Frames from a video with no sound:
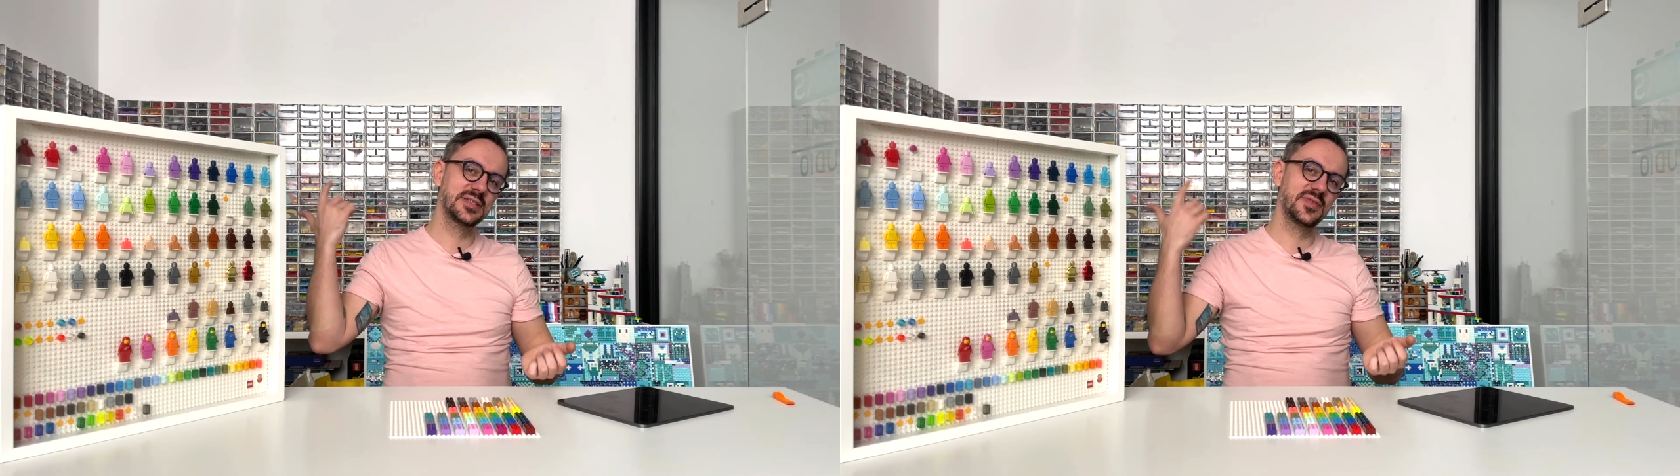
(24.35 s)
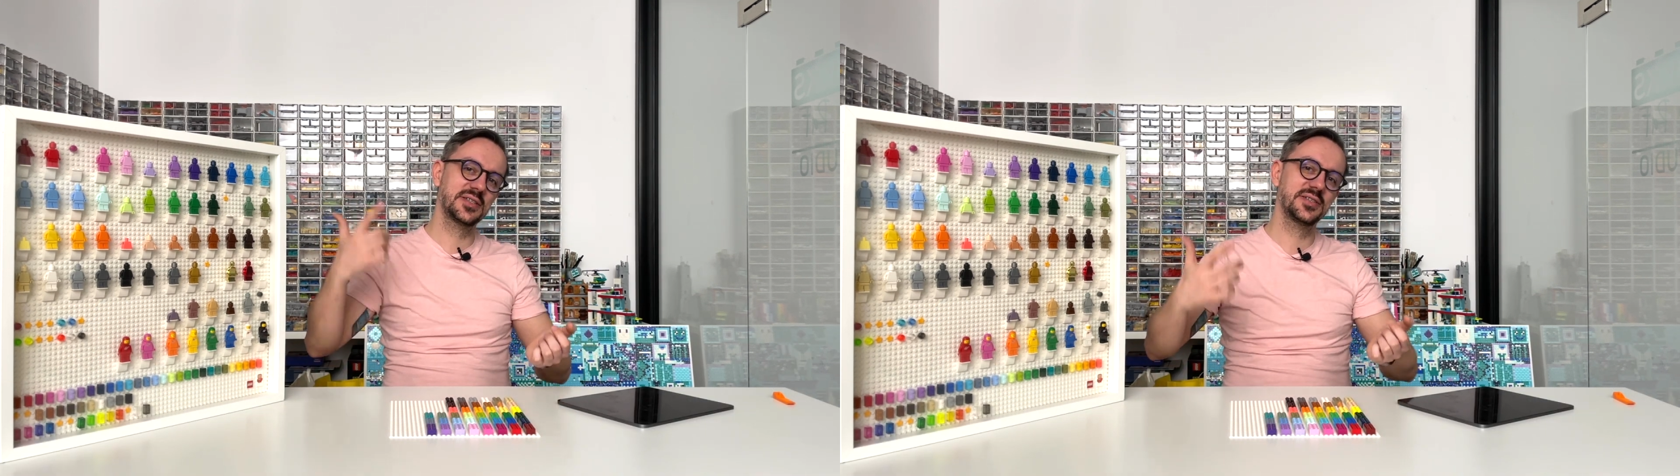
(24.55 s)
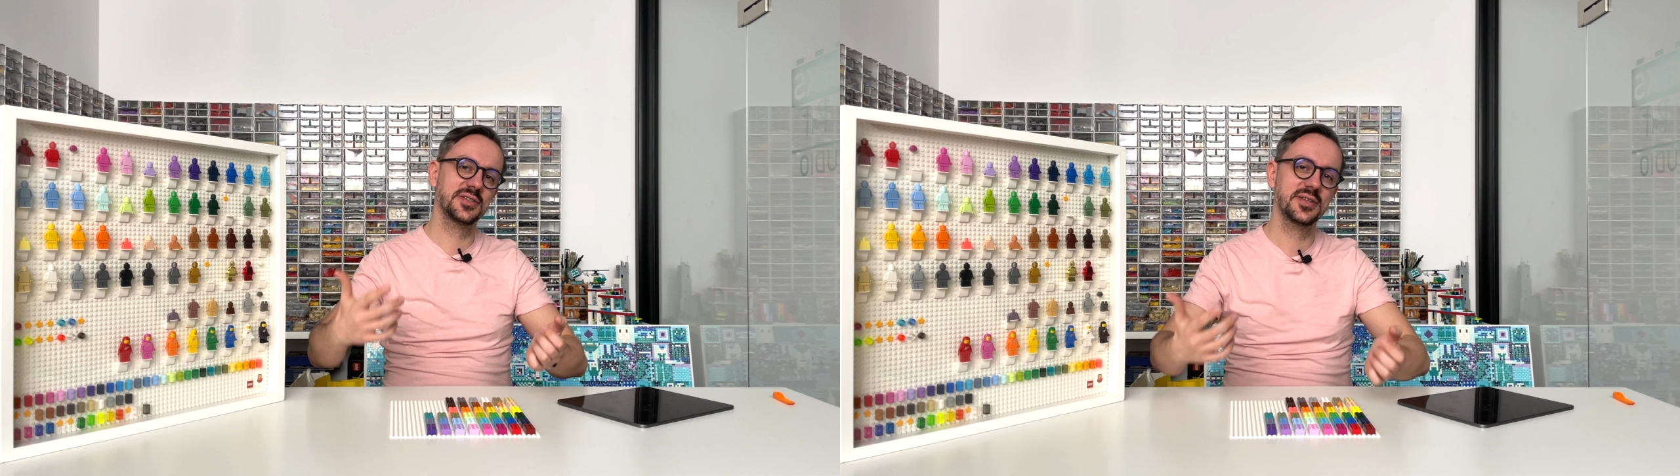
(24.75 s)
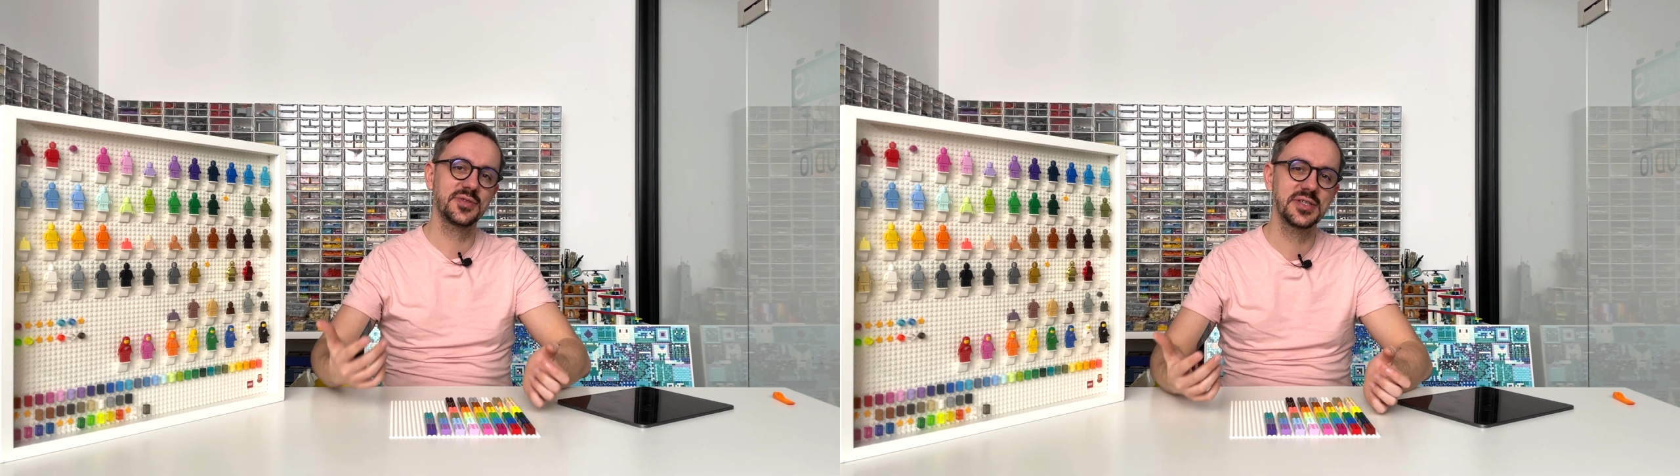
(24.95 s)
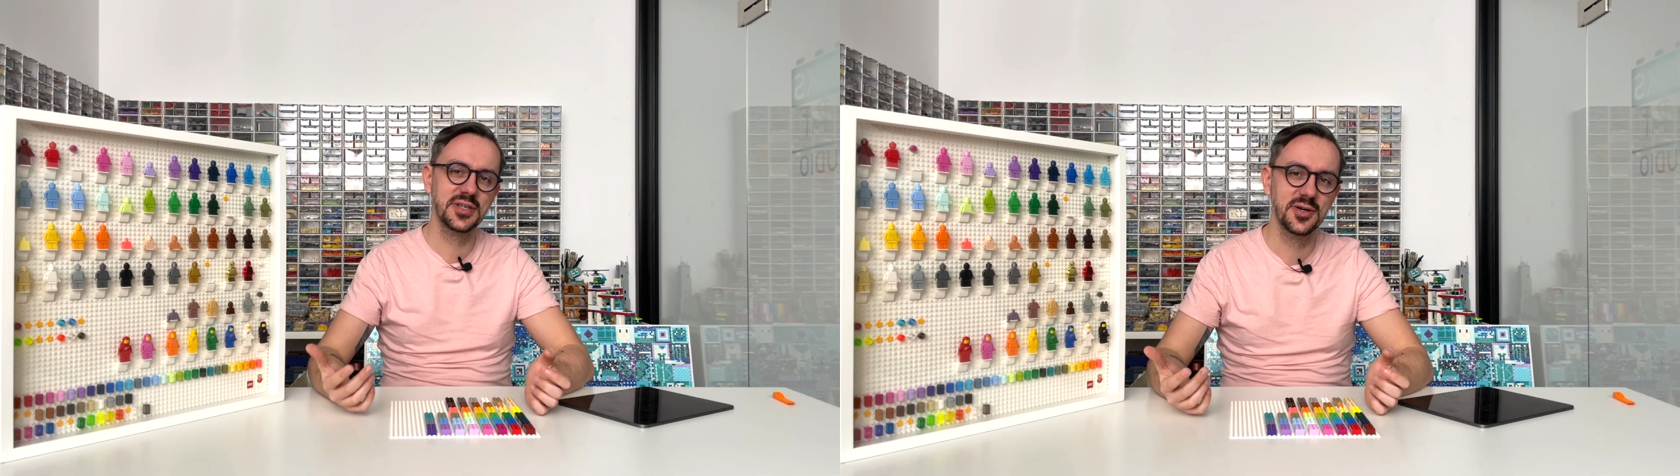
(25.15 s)

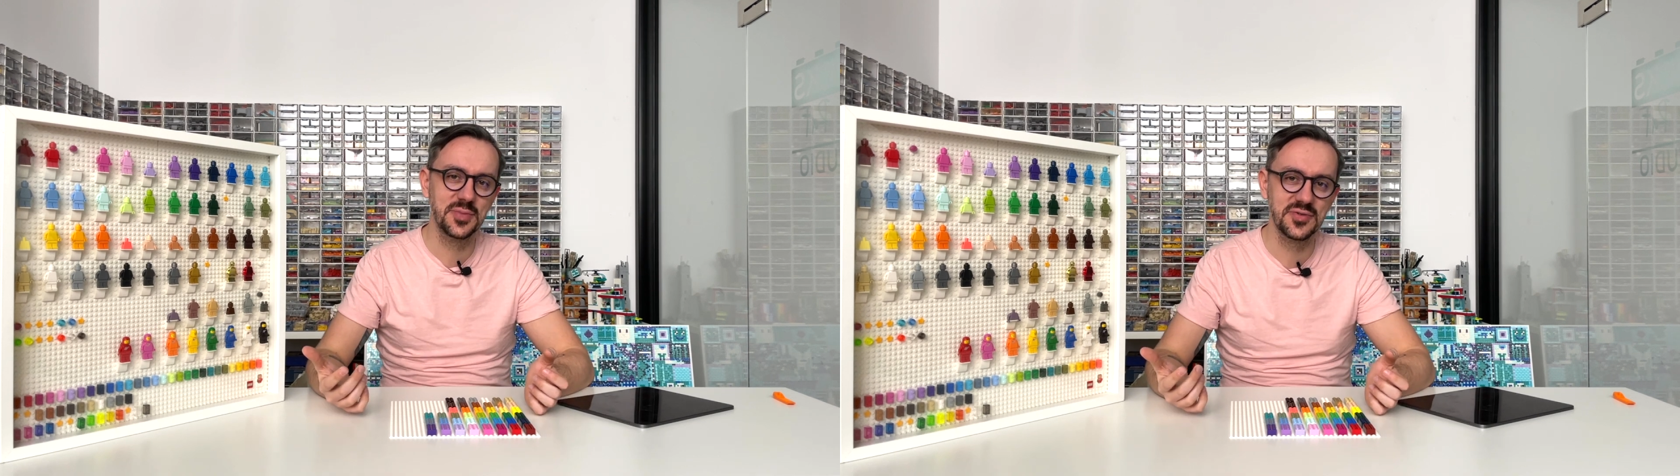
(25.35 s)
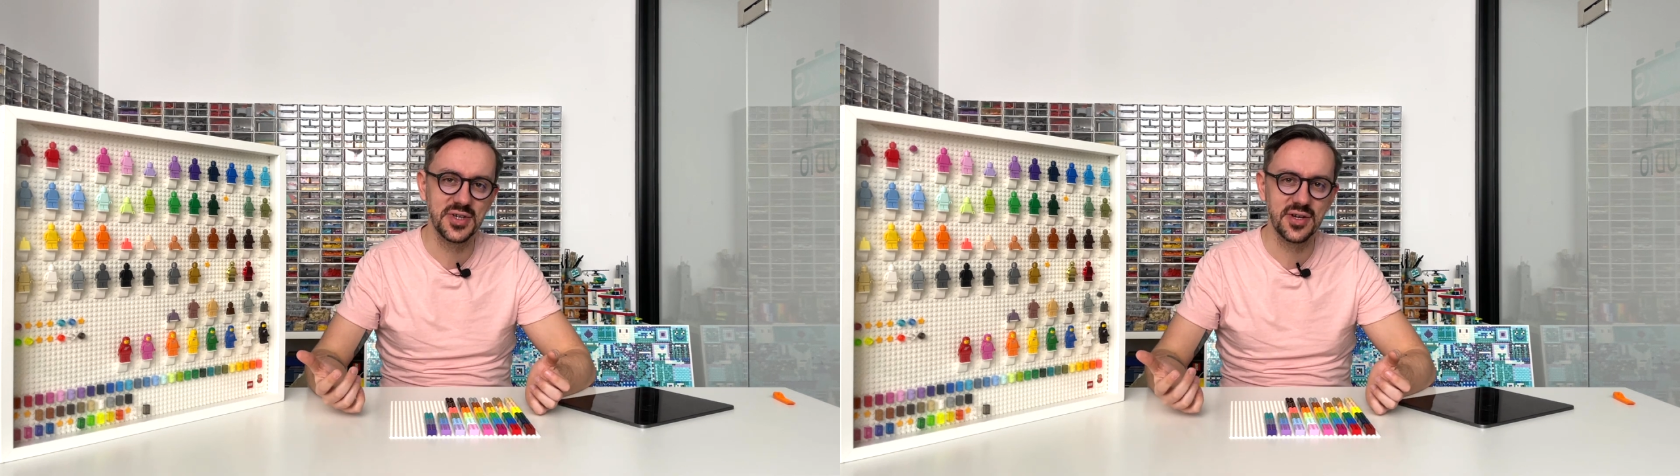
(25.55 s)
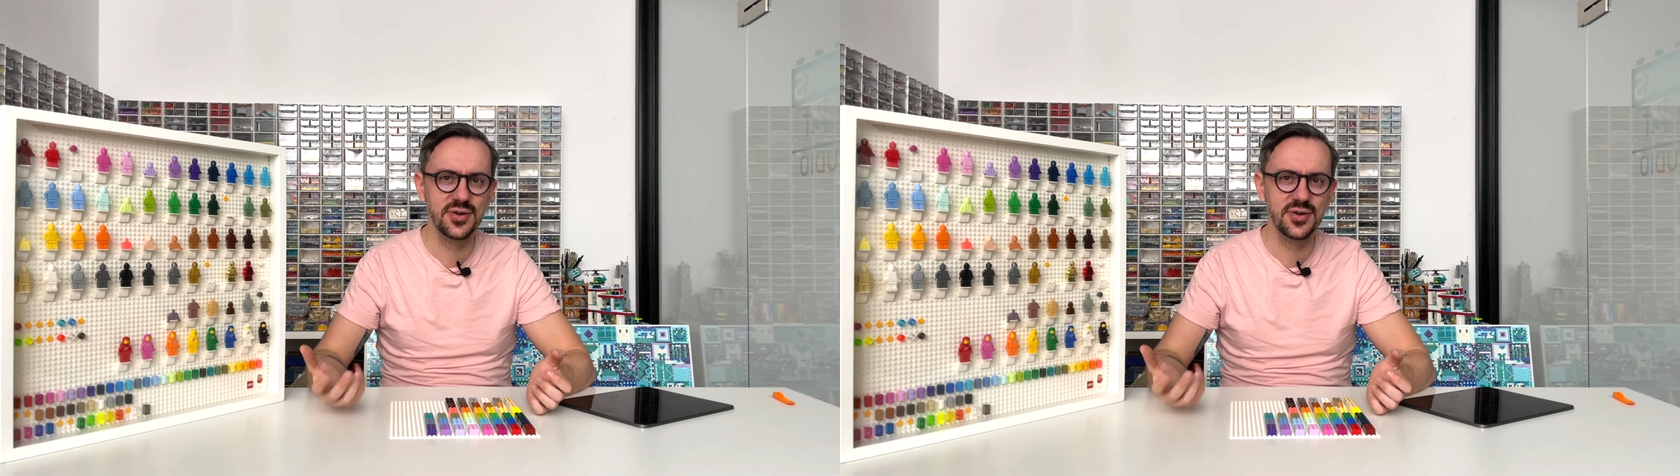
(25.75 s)
2021